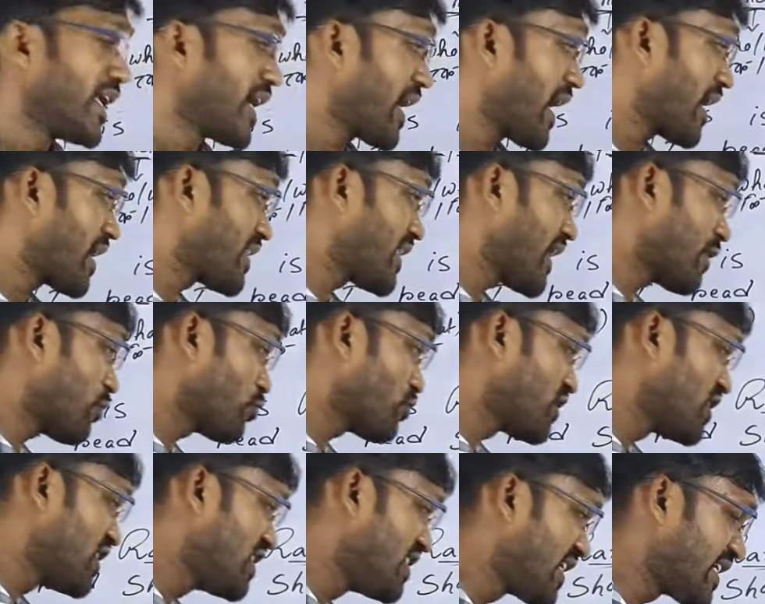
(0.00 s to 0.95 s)
এখানে দেখো
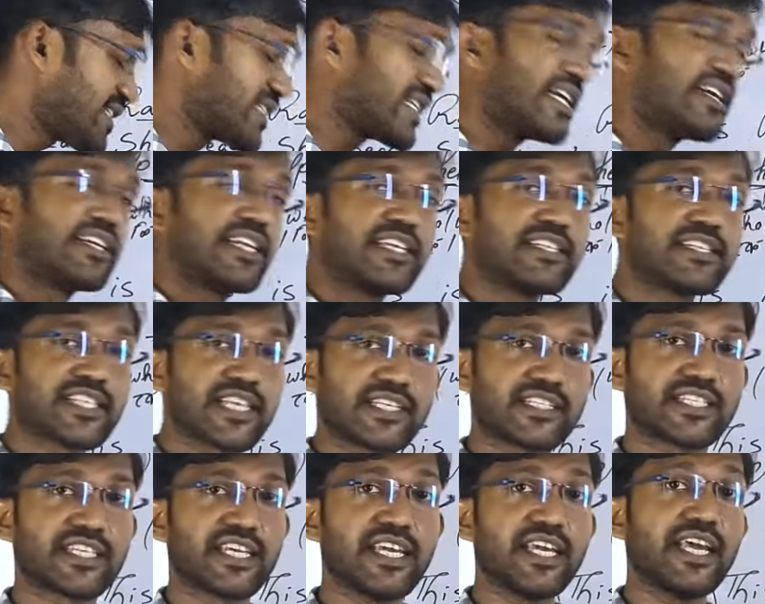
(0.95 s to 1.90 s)
তিনটে সেন্টেন্স
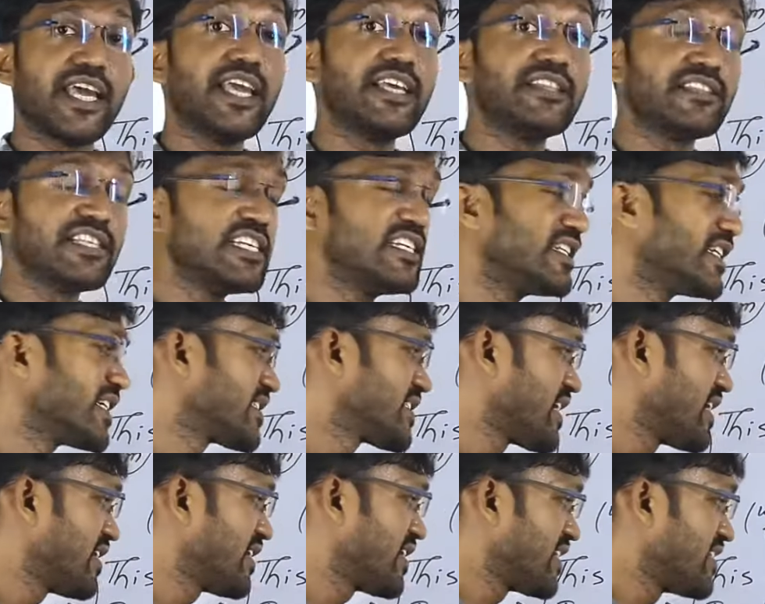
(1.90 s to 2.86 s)
আছে এই তিনটে
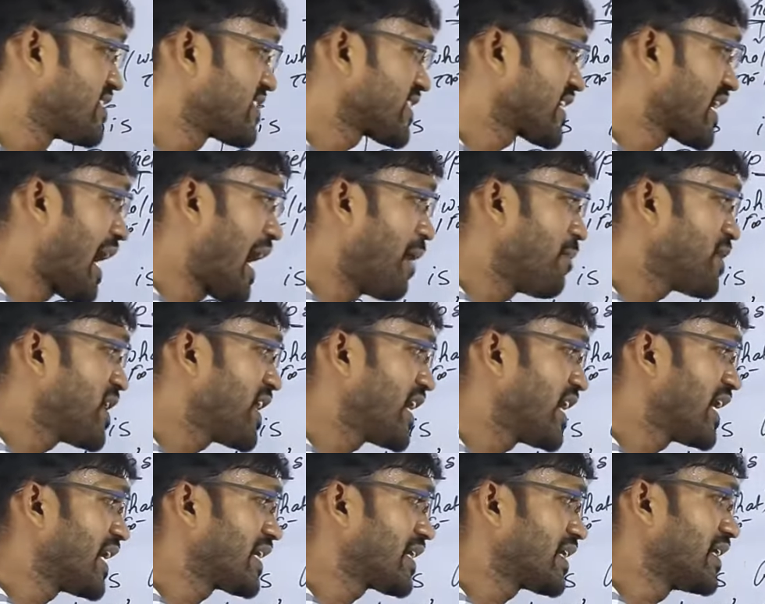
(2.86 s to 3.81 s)
সেন্টেন্স কাম
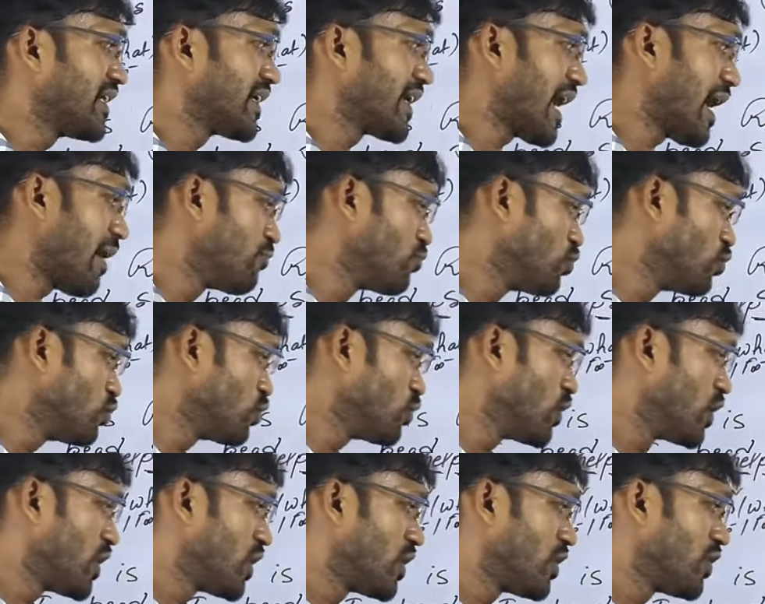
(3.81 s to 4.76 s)
হেয়ার রামু
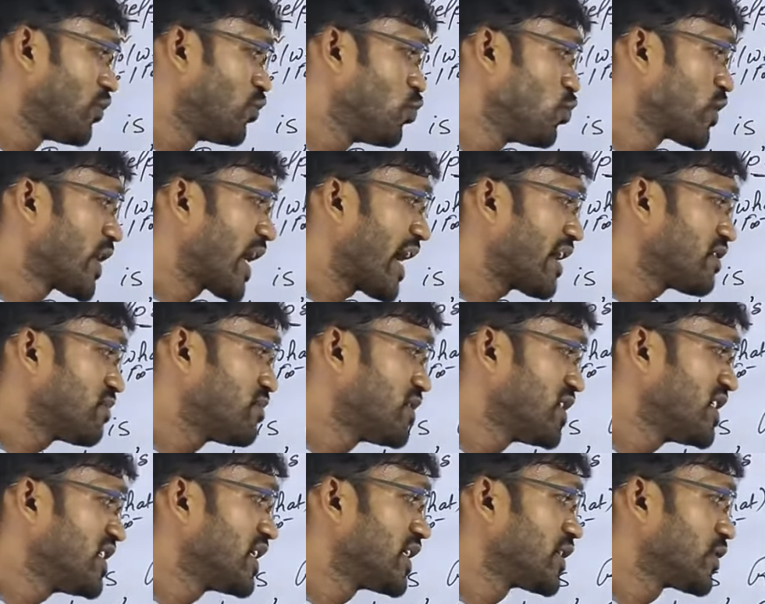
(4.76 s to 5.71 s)
লুক অ্যাট
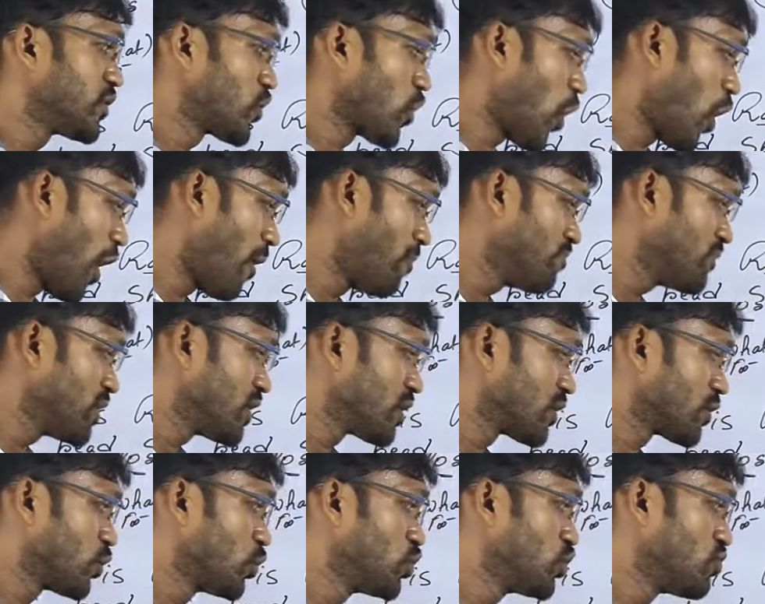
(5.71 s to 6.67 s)
মি টম
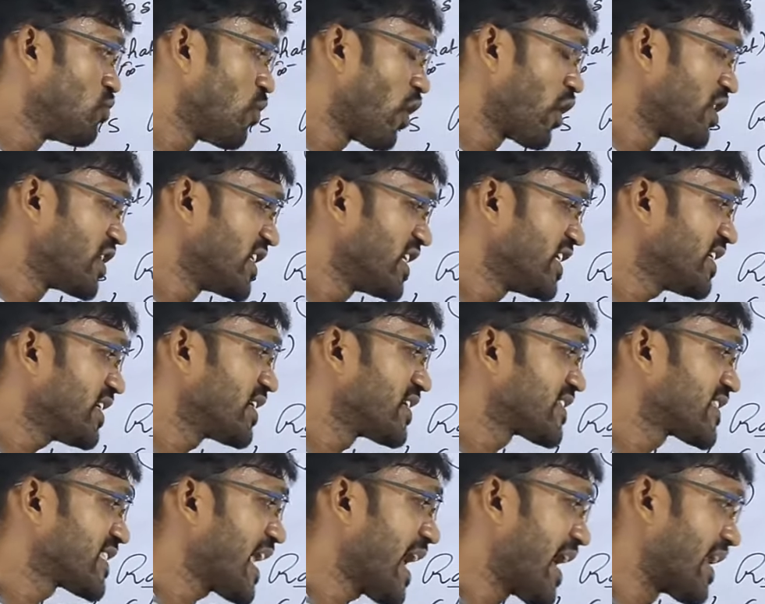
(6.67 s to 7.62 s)
গুড মর্নিং
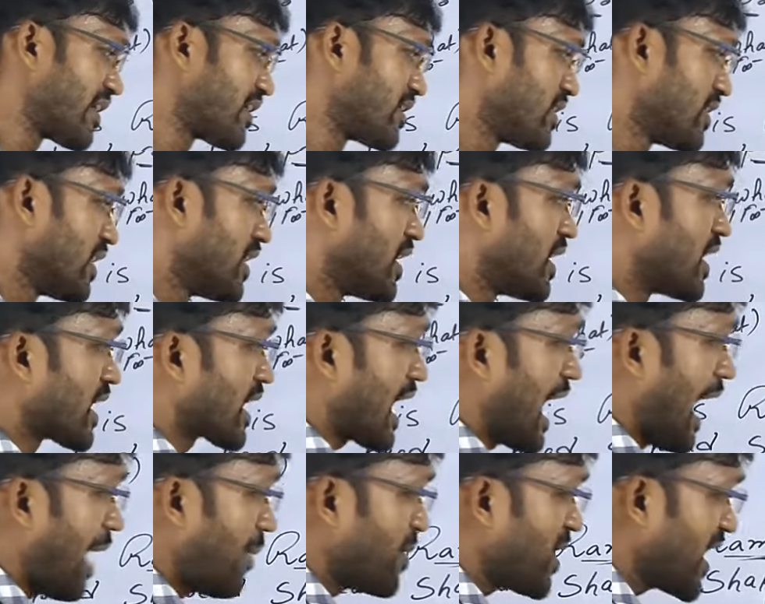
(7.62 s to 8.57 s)
স্যার
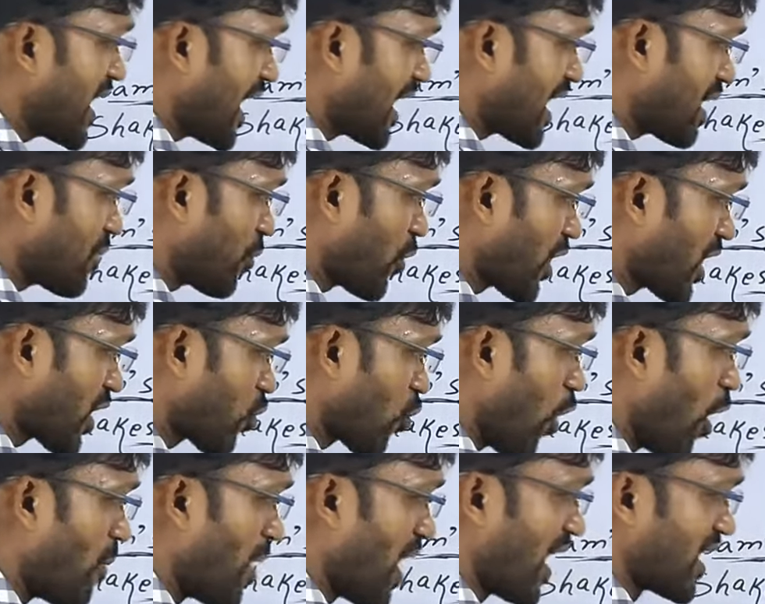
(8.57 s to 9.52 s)
কাম হেয়ারের পরে
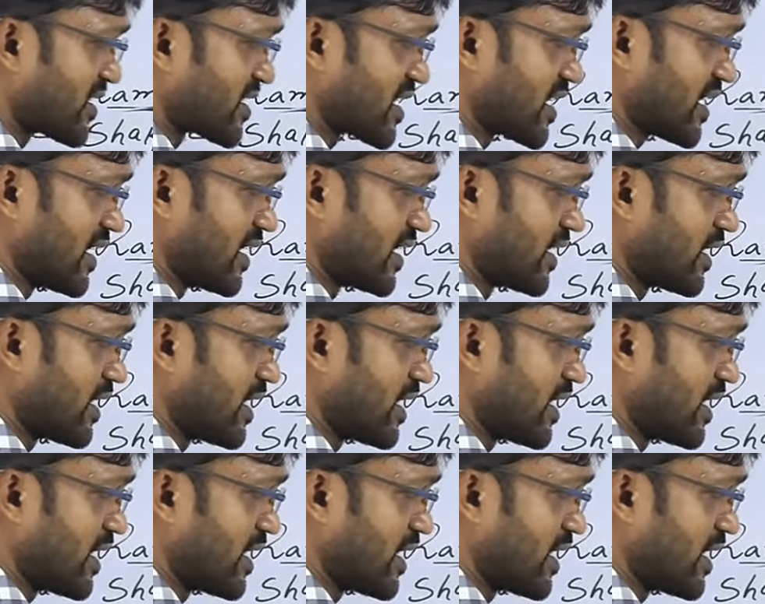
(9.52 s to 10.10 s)
কমা আছে